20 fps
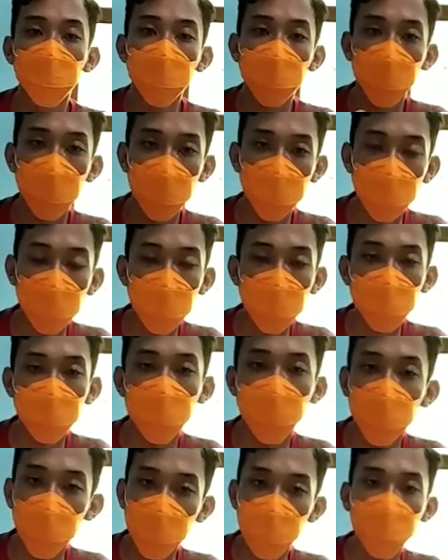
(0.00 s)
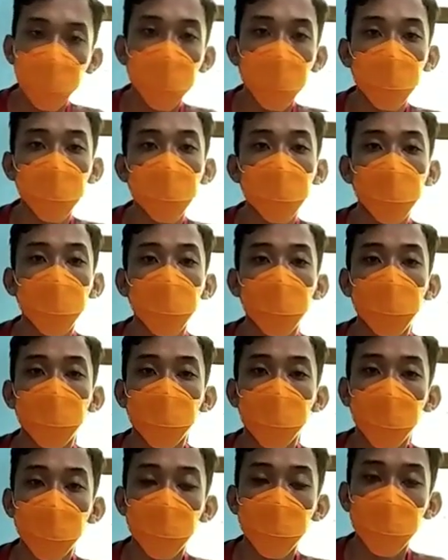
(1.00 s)
berefek baik pada
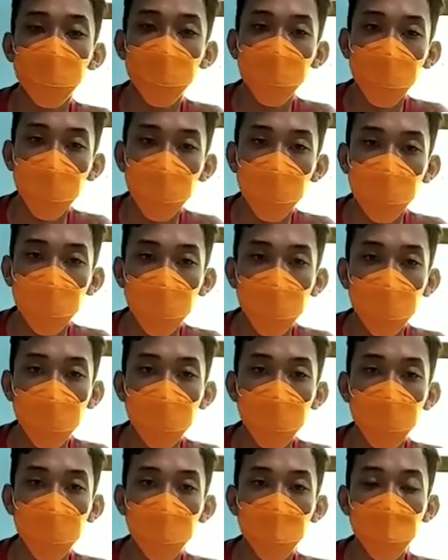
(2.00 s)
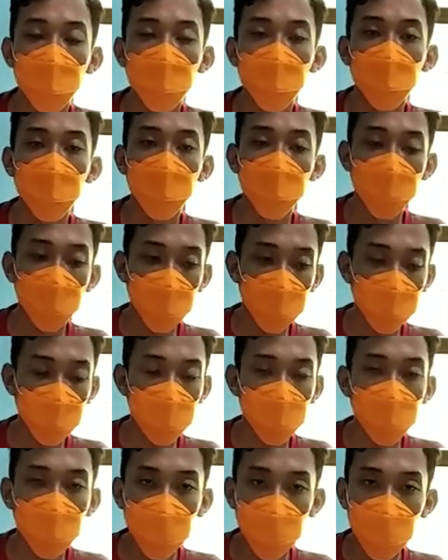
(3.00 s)
lingkungan sekitarnya
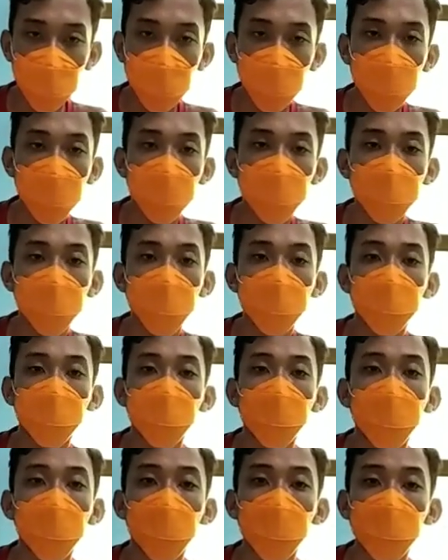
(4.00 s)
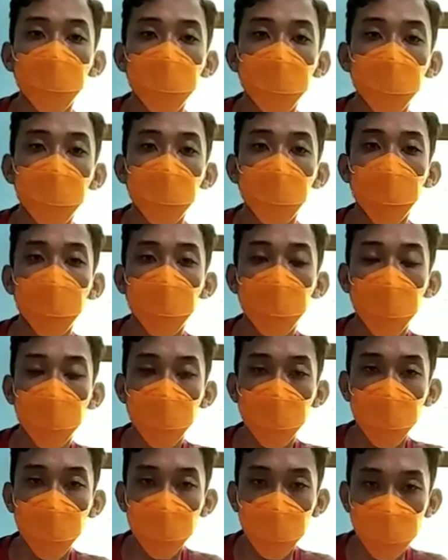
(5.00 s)
mulailah perubahan dari hal yang
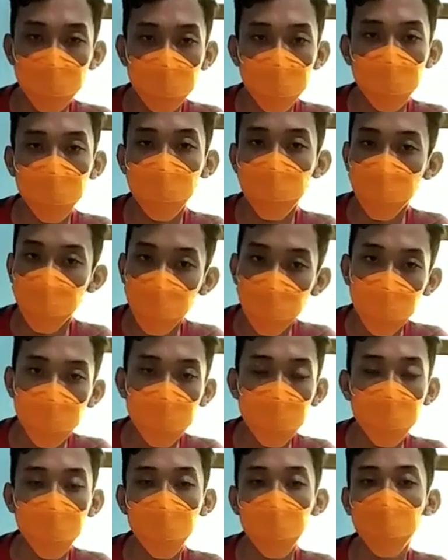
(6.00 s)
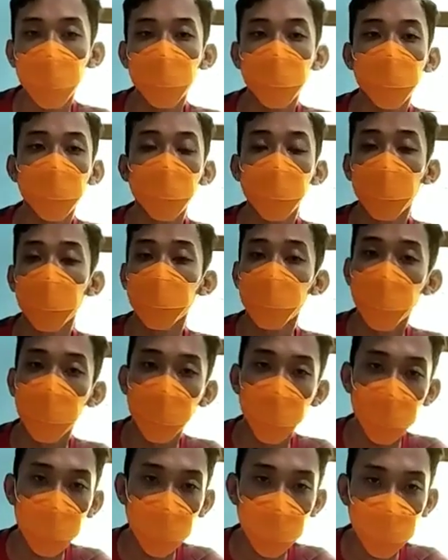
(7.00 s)
terkecil yang ada dalam
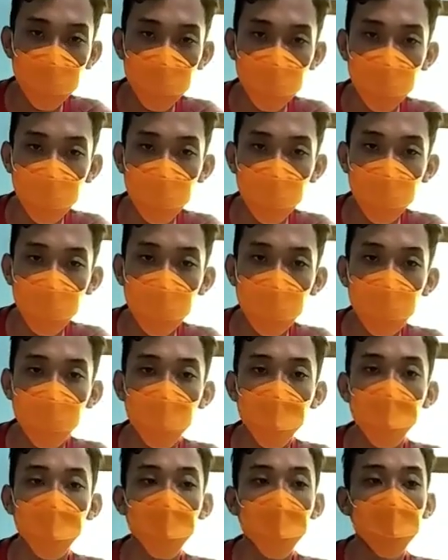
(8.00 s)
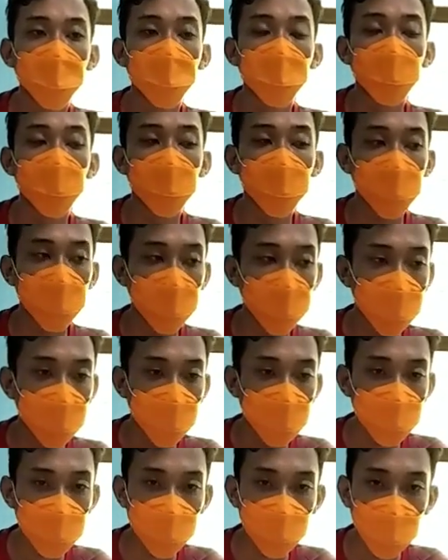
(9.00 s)
diri kita sendiri diri kita
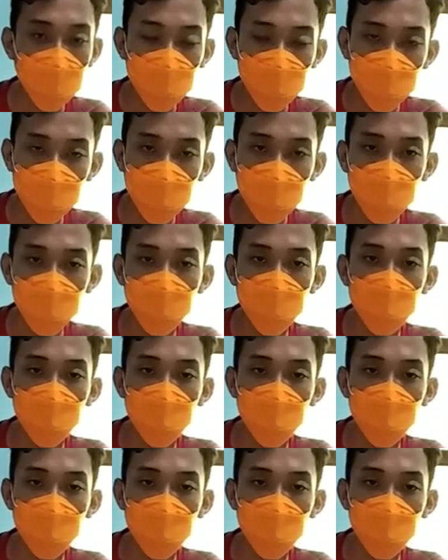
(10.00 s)
masing-masing